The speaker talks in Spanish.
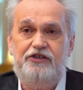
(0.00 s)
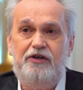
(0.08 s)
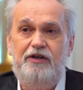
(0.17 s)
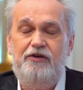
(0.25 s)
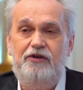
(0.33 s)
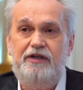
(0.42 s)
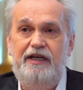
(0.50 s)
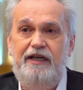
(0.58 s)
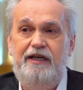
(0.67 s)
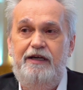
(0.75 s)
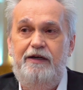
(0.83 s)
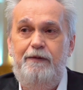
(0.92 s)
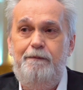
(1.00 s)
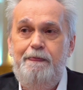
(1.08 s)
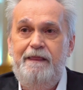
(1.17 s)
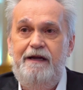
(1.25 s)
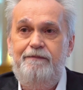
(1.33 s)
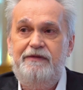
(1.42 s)
yo creo que
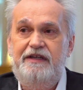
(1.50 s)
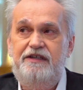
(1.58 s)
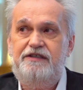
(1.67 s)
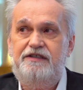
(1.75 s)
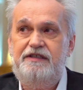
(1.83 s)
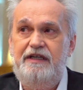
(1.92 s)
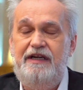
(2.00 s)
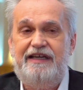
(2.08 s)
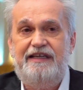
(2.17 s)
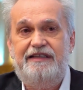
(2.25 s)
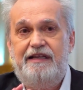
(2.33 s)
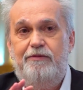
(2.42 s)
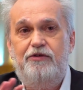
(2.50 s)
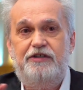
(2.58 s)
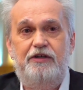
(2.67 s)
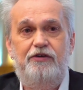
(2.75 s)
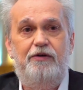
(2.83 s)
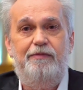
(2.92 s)
si le
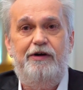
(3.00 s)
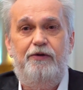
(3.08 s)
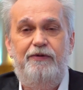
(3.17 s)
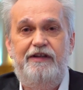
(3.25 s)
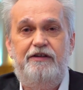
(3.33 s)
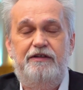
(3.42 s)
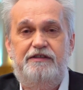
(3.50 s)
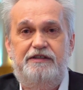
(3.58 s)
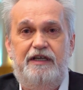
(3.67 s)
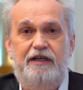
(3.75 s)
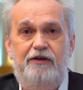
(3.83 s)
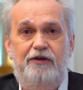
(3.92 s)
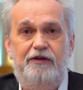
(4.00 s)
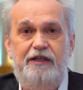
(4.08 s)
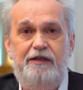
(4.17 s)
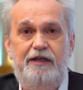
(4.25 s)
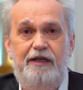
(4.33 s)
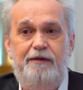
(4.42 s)
quitamos el nombre de los Beatles creo,
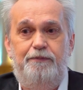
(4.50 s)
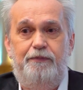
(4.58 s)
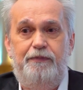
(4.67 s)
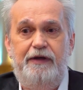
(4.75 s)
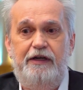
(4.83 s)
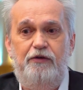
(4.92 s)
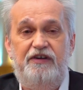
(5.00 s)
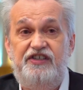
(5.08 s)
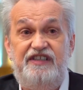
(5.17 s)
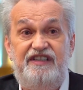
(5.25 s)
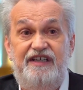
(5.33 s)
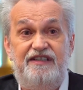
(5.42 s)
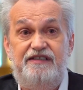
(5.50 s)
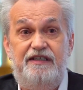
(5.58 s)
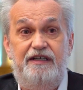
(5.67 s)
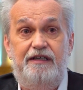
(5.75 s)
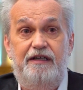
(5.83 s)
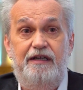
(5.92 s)
y no
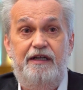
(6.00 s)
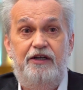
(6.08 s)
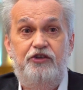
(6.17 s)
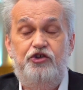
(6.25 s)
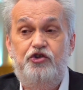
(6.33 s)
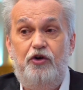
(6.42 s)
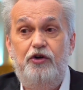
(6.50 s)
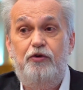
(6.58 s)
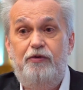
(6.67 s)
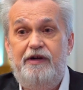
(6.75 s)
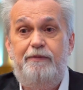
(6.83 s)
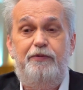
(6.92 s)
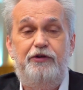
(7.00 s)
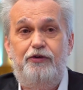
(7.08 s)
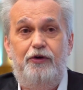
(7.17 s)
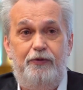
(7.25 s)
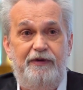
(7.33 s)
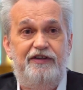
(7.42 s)
existiese, yo le hubiera
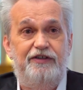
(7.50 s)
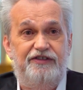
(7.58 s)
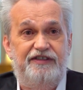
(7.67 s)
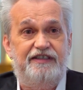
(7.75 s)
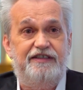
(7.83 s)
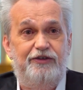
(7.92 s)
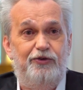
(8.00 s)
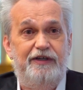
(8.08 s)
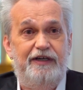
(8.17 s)
puesto dos Beatles a Serú